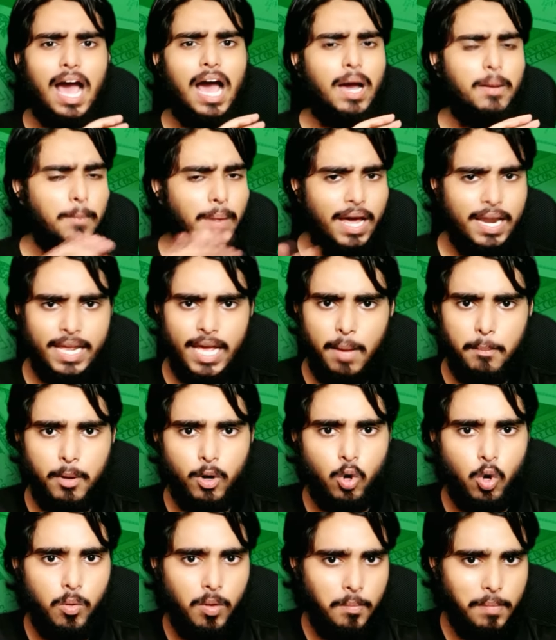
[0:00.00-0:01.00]
हमारे यहाँ पर
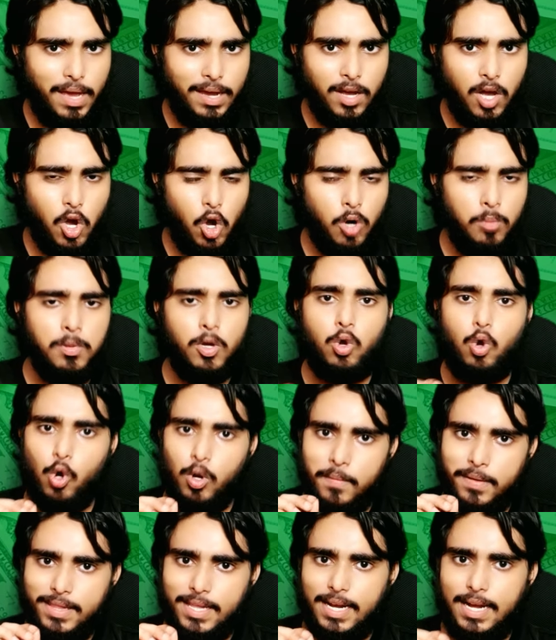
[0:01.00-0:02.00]
कोई भी बैंक अकाउंट में
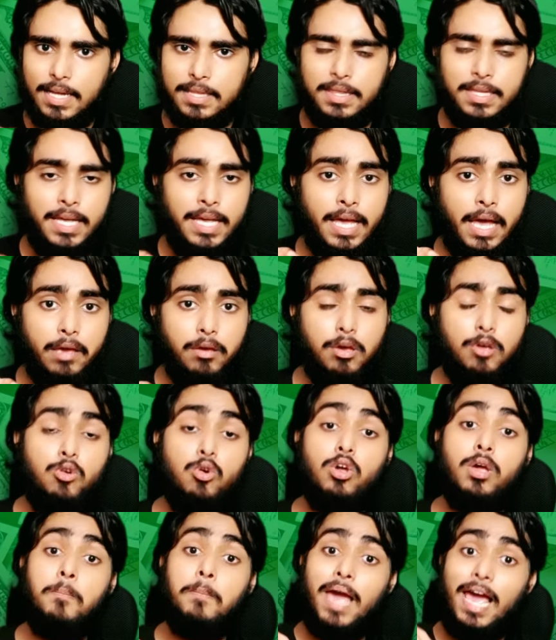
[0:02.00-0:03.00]
कोई भी दिक्कत नहीं आई हुई
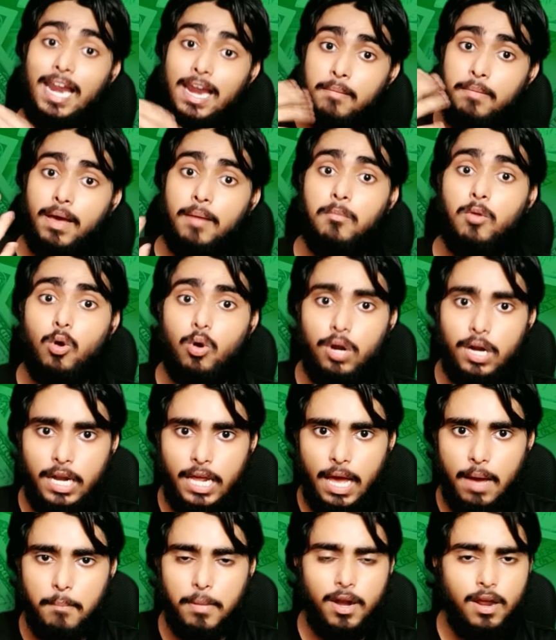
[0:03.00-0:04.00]
क्योंकि पहले भी हम लोगों ने
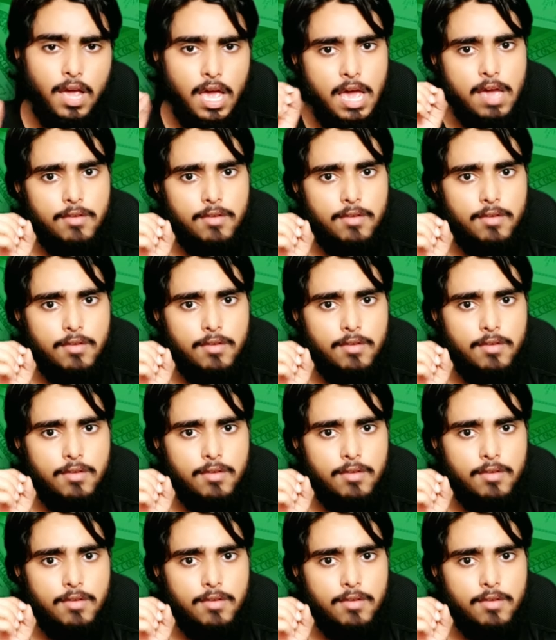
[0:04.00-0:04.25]
यहाँ पर